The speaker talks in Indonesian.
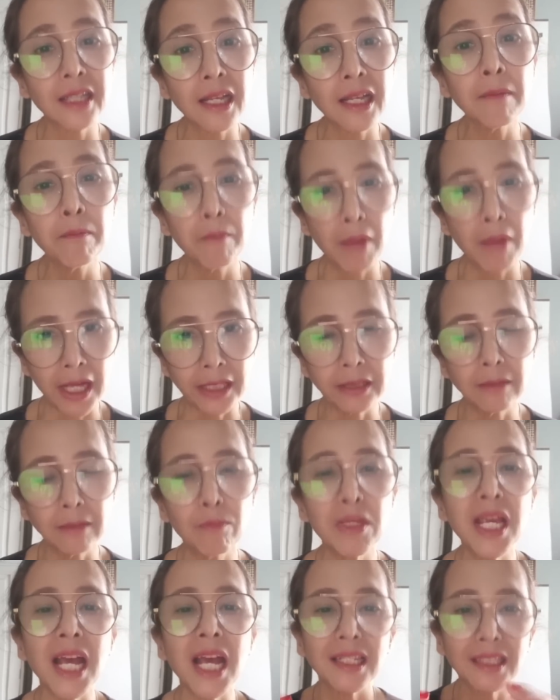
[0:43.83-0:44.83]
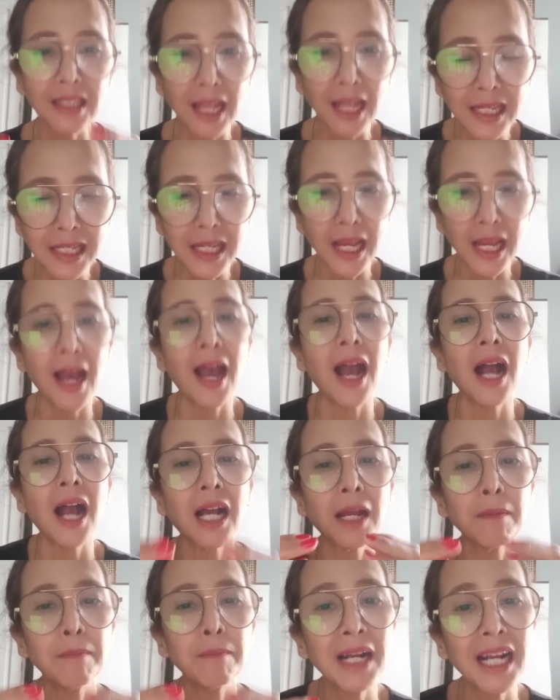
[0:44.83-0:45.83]
Sinbad, biasanya
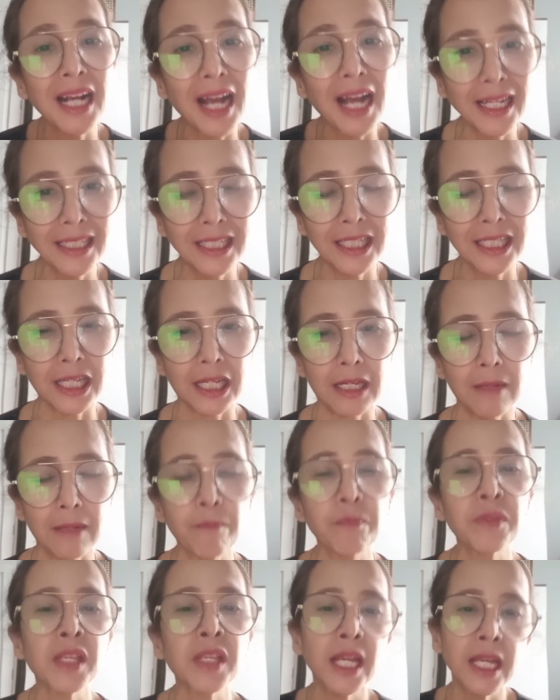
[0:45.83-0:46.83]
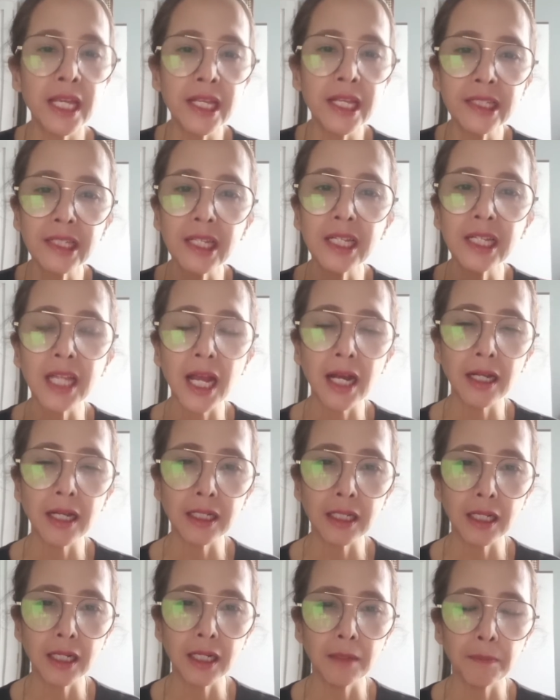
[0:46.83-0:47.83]
akan mengkaji izin
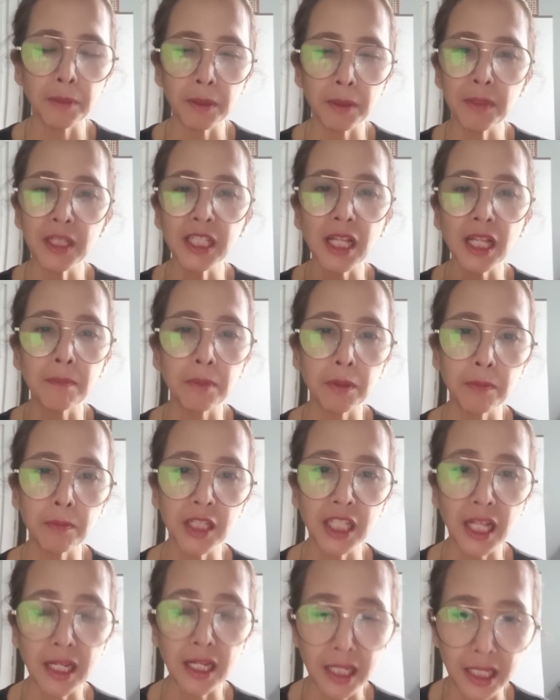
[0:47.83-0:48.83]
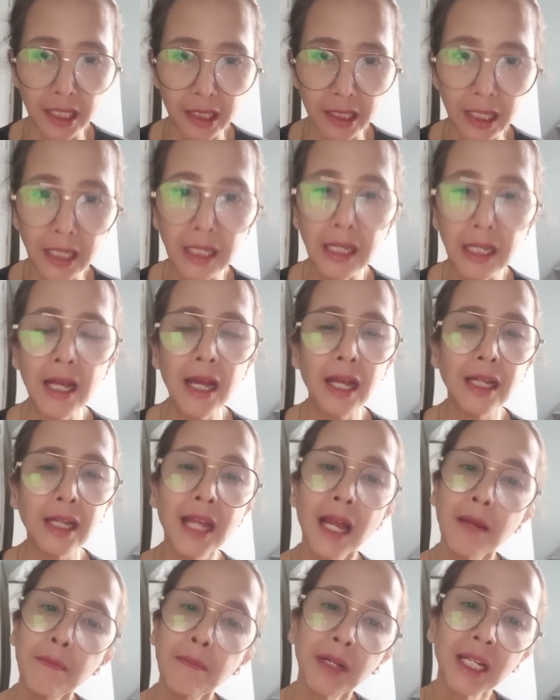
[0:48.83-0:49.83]
yang eh, permintaan-permintaan izin
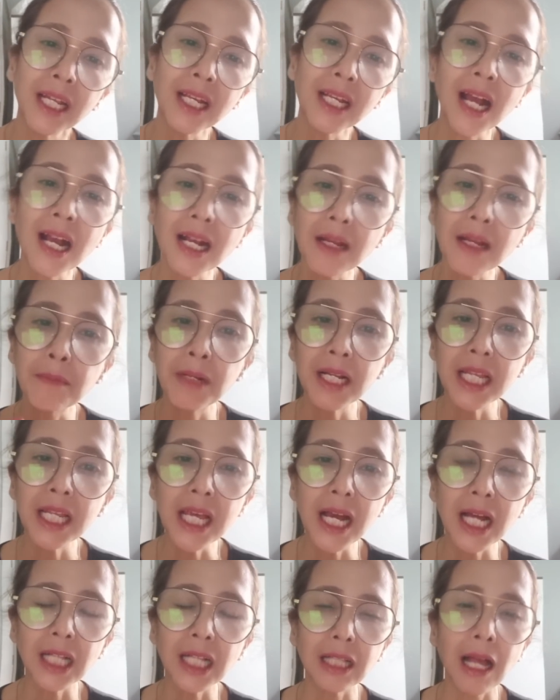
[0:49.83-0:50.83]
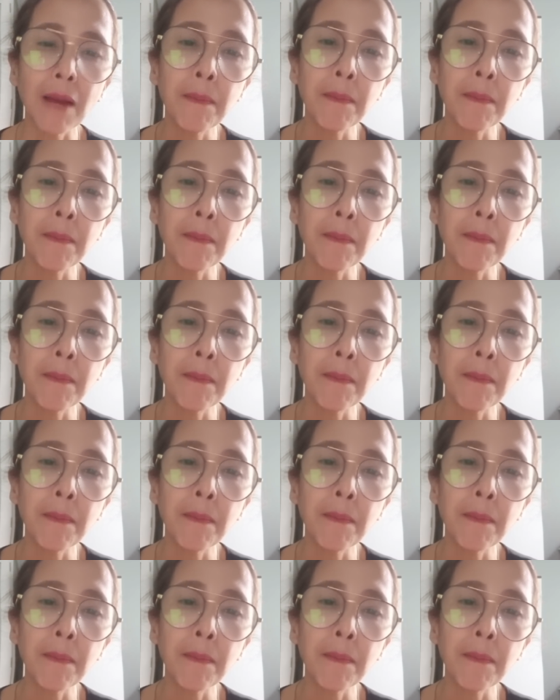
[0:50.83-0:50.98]
dan mereka akan melihat